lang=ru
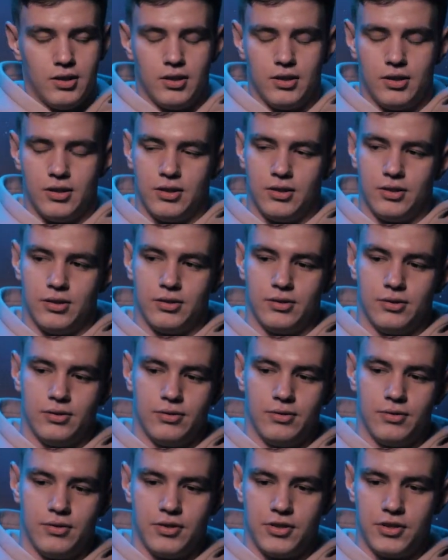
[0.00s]
А,
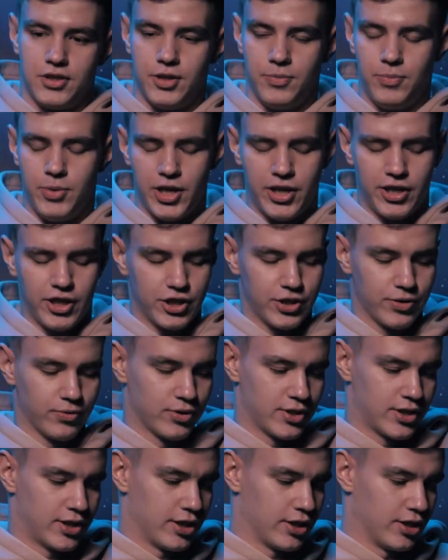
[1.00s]
теперь я
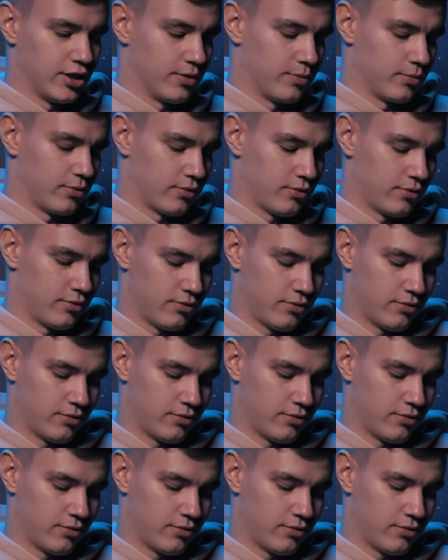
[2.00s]
живу с дедом.